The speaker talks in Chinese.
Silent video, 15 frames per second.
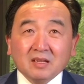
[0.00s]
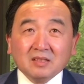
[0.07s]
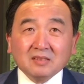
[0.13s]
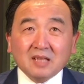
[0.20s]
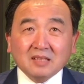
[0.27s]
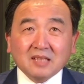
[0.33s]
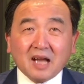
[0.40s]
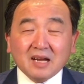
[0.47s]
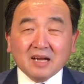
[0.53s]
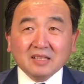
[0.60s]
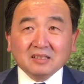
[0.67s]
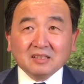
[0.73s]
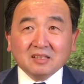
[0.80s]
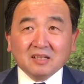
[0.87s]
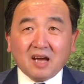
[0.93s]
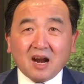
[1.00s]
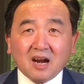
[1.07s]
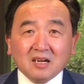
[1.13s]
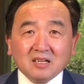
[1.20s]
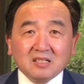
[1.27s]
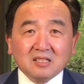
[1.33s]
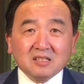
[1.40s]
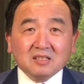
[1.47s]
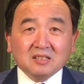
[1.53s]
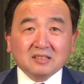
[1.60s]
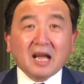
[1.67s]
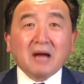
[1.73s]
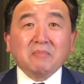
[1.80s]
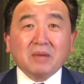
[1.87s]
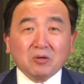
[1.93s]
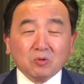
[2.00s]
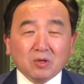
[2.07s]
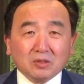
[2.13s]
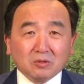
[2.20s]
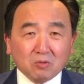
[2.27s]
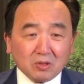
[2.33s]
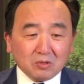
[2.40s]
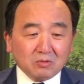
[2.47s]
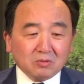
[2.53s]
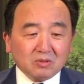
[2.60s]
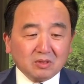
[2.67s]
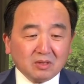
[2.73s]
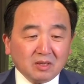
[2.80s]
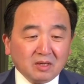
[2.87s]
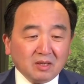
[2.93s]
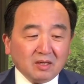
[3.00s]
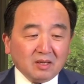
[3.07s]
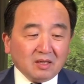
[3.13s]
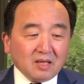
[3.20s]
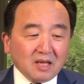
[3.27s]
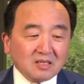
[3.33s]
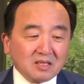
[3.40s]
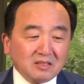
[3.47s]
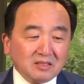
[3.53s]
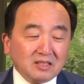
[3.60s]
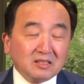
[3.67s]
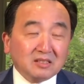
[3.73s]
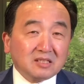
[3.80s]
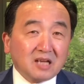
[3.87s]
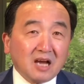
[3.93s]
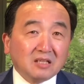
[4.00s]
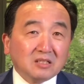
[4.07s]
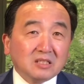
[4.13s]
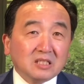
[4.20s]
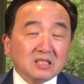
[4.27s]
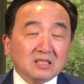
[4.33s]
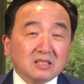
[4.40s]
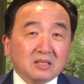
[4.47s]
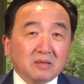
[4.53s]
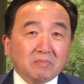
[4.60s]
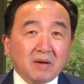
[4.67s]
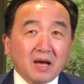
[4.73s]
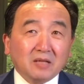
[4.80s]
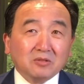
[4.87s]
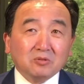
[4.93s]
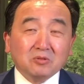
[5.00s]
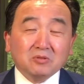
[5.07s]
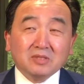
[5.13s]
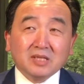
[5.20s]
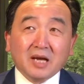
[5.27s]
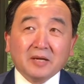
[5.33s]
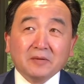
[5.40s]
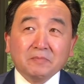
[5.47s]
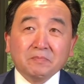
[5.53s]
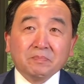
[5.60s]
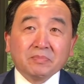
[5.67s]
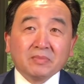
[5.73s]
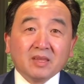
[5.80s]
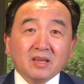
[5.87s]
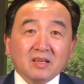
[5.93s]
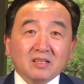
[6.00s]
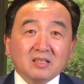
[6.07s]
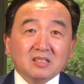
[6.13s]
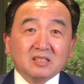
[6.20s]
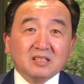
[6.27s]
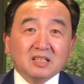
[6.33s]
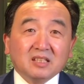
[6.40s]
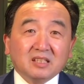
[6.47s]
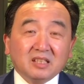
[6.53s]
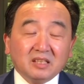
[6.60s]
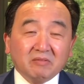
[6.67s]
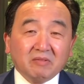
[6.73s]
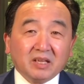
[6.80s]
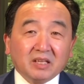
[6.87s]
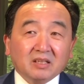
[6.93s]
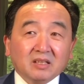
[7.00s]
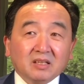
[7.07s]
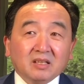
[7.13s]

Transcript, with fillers: 他大概得了二十个大满贯的冠军，他曾经长期的盘踞在世界第一位。